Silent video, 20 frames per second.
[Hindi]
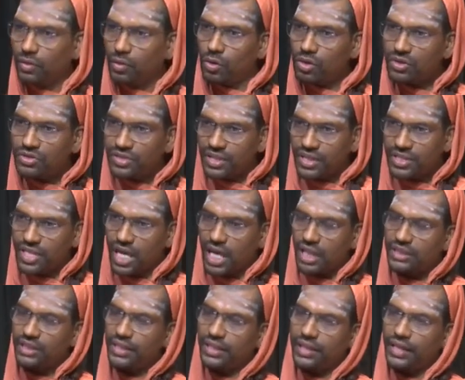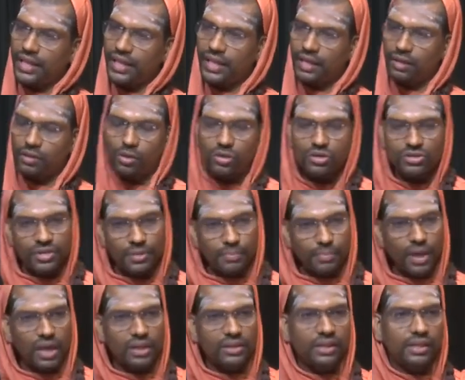कौन से जाति के हैं कौन से
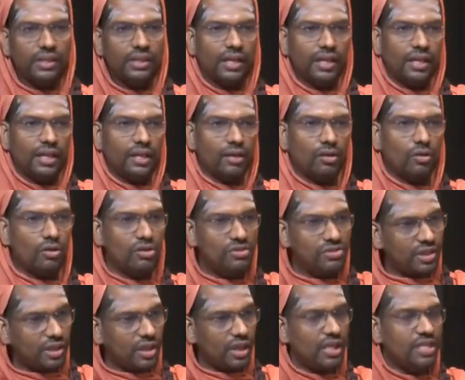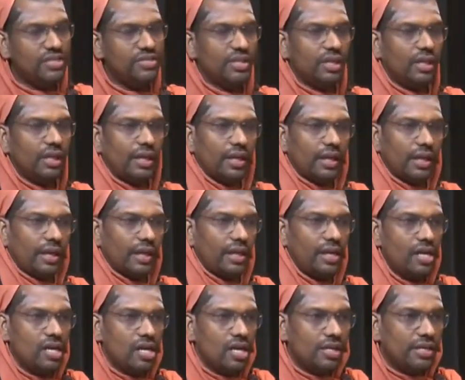पाति के हैं कौन से रिलीजन के हैं
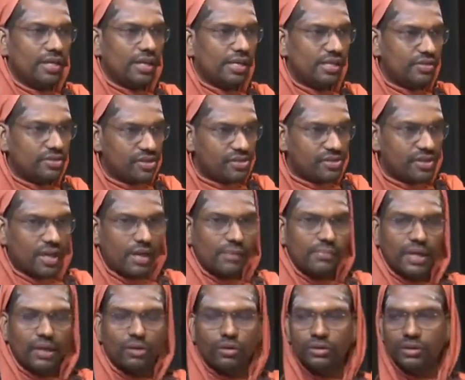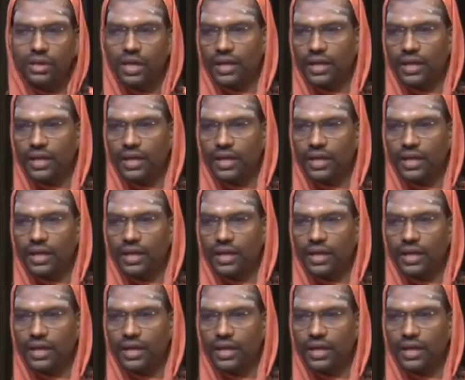ये किसी से हमें कोई